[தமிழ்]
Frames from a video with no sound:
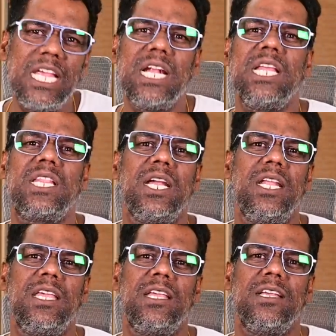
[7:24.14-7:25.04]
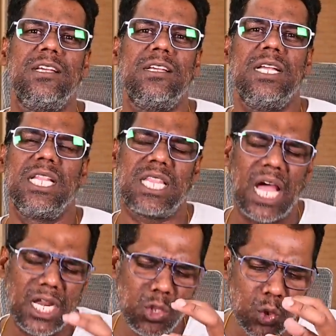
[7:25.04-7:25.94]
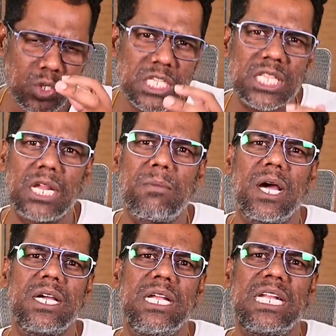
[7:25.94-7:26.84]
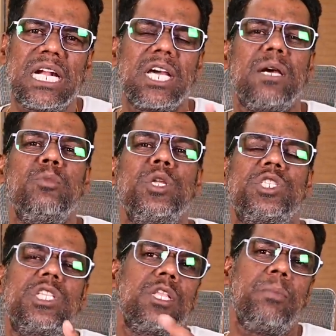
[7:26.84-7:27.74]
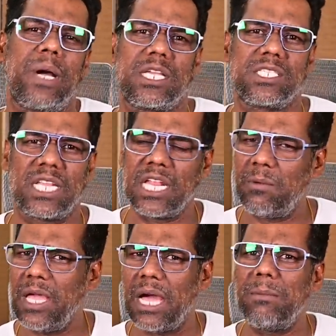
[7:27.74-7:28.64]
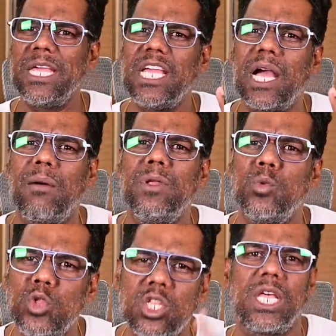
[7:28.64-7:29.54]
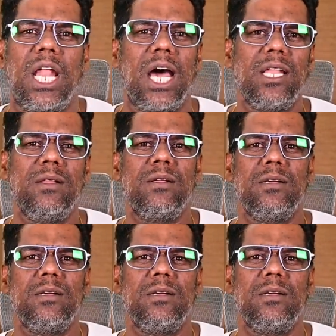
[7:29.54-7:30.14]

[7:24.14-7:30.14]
வழிகளை தேடி தான் தோன்றித்தனமாக நடக்க முயற்சித்தது பாகிஸ்தான் எனவே அமெரிக்காவின் உந்துதலால்